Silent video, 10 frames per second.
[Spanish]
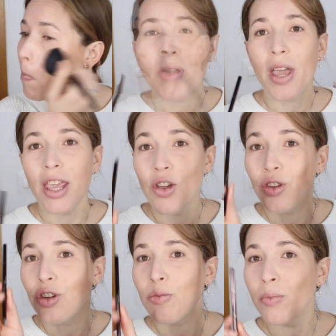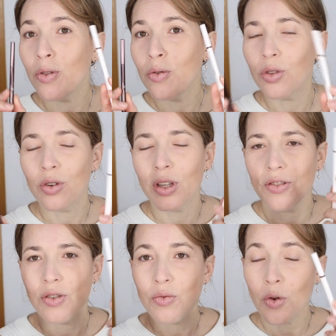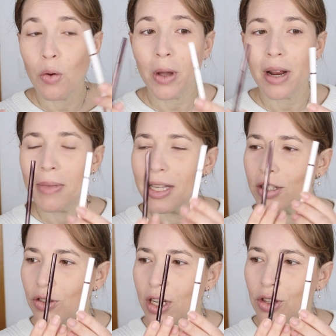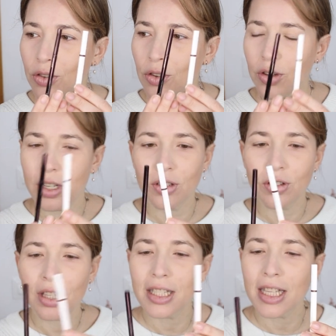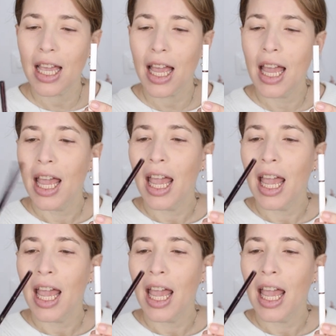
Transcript: Muy bien, y otros productos que son nuevos para mí son estos dos que son de ceja.